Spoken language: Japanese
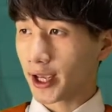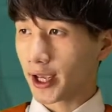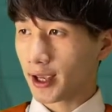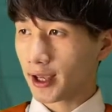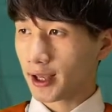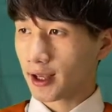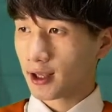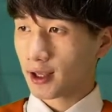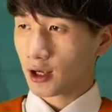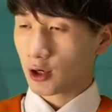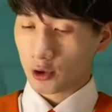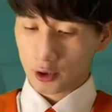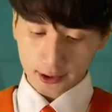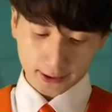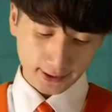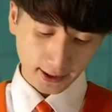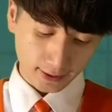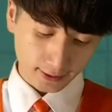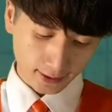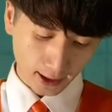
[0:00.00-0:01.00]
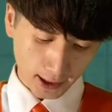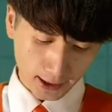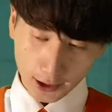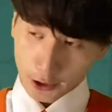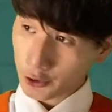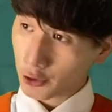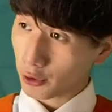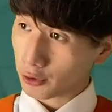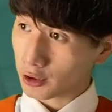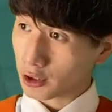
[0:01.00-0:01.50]
でこれ絶対
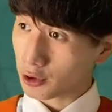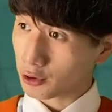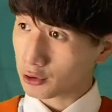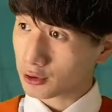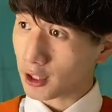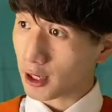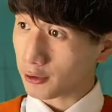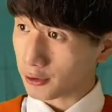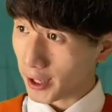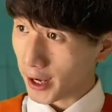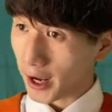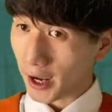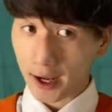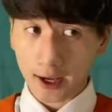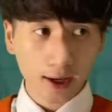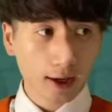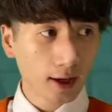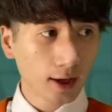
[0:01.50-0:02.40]
出るよって言ったよね